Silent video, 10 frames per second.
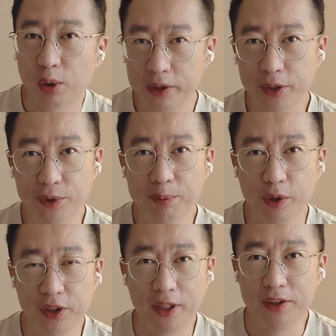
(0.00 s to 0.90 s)
通过这个语音
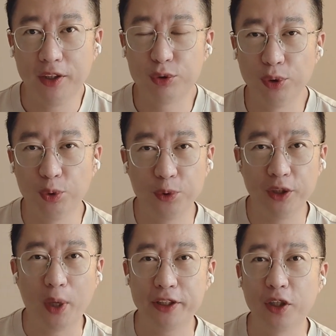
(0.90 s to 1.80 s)
模型呢，你去录入
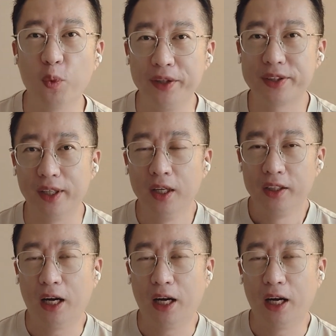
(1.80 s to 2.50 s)
一段这个文字，